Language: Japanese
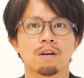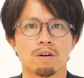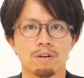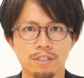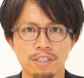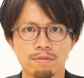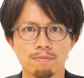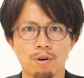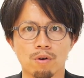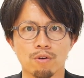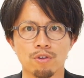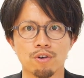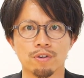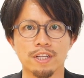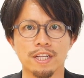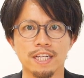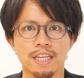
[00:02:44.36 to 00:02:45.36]
本日もご視
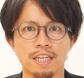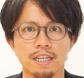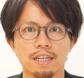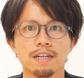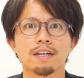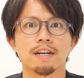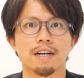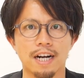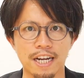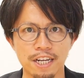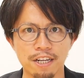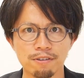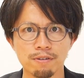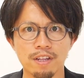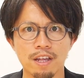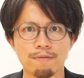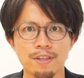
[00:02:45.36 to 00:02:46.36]
聴いただきありが
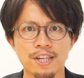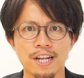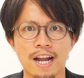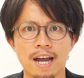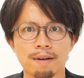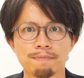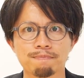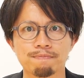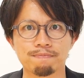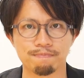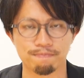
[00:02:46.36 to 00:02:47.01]
とうございました。